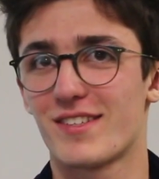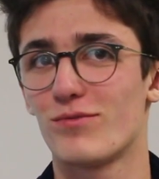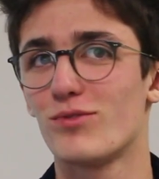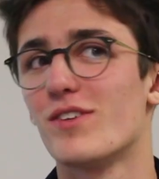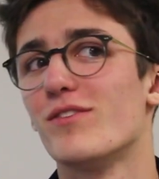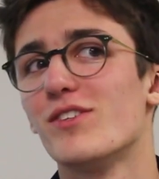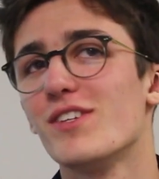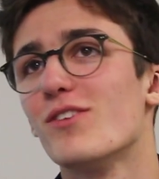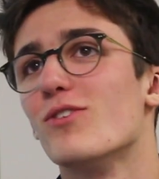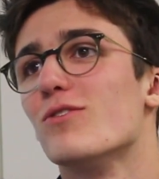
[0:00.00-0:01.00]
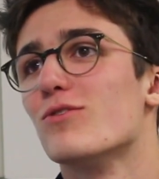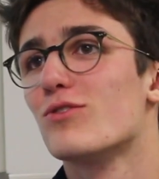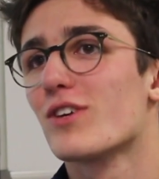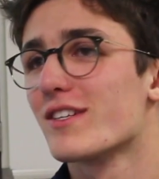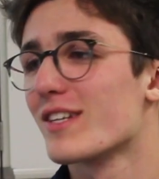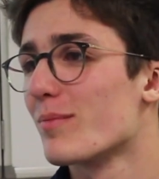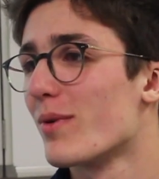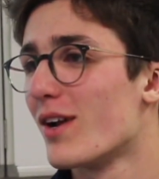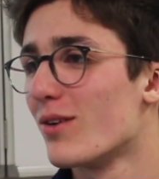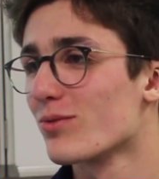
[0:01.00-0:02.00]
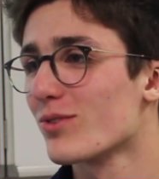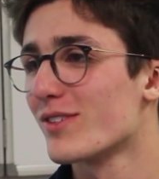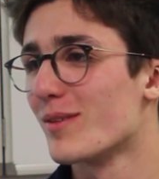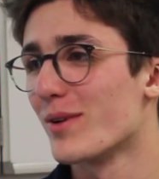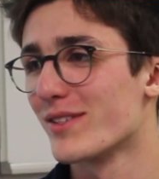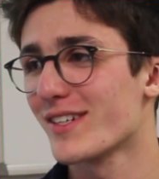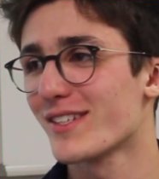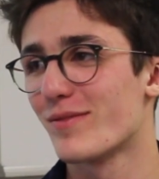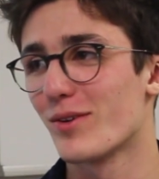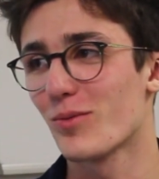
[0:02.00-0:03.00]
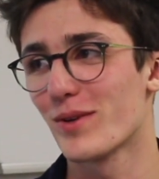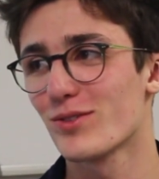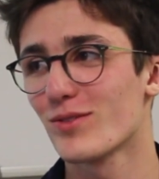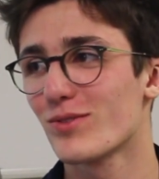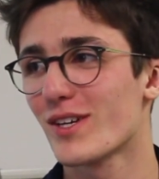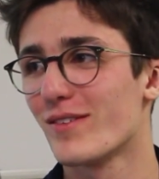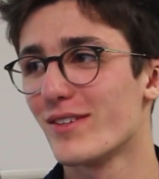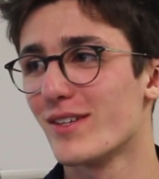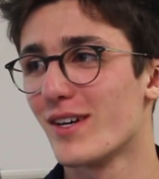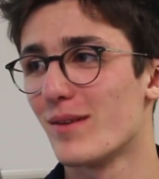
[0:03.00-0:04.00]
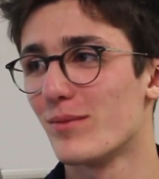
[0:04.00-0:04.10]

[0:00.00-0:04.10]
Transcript: vous avez dit Je euh, je resterai pas là longtemps si ce n'est pas indiscret, ça fait combien de temps que vous travaillez à